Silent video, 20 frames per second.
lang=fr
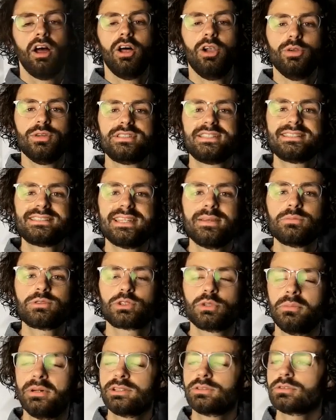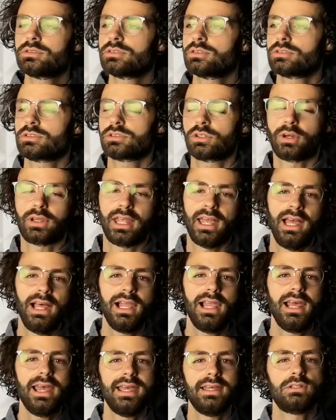Le système
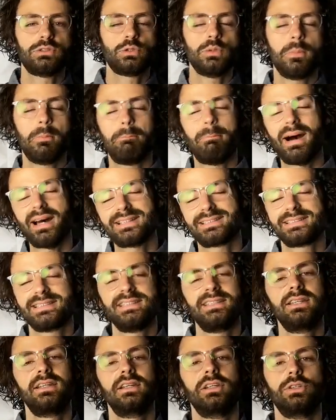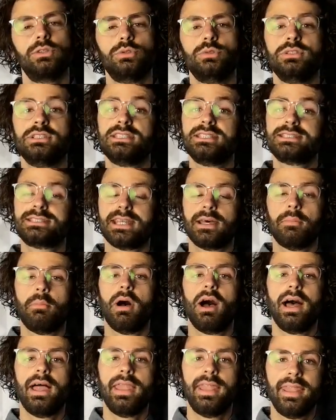somatosensoriel est une partie du
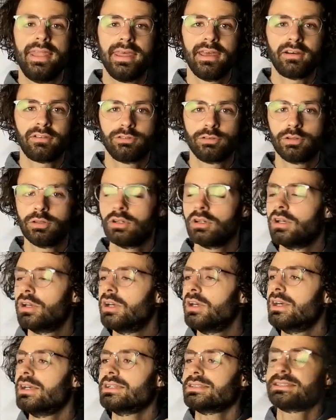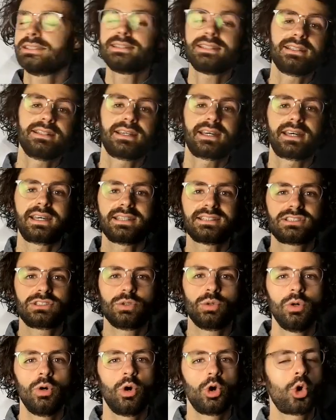système nerveux. C'est un
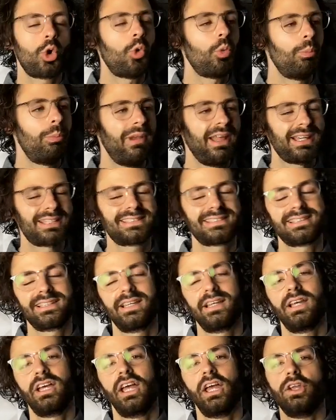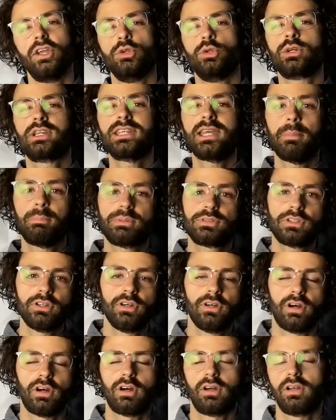réseau complexe de
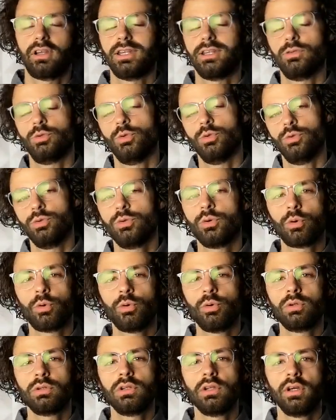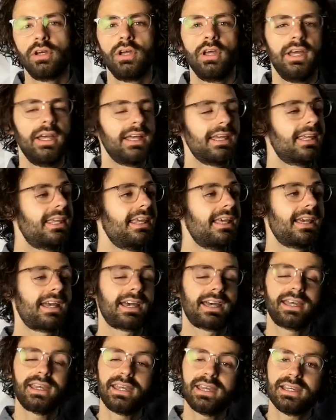capteurs et de neurones qui
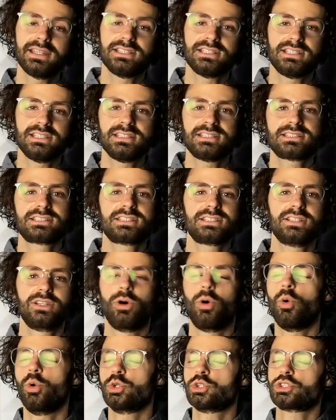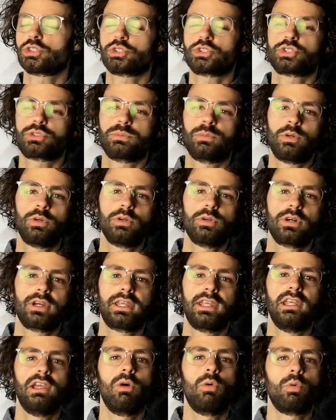réagissent aux changements
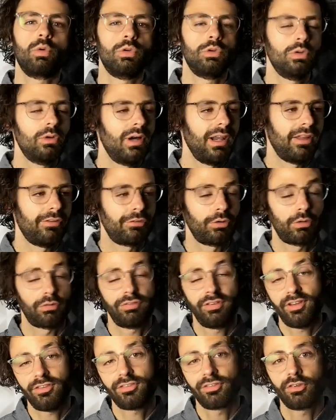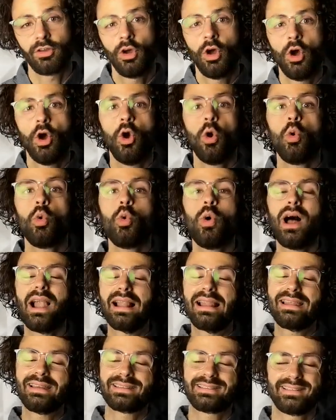qui ont lieu à la surface ou à
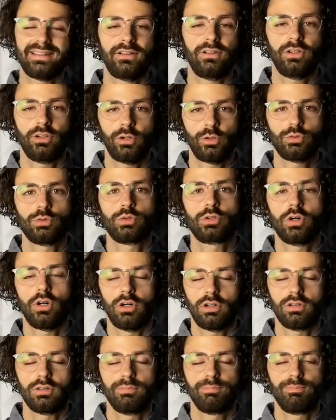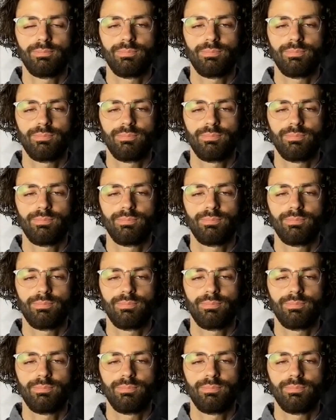l'intérieur du corps.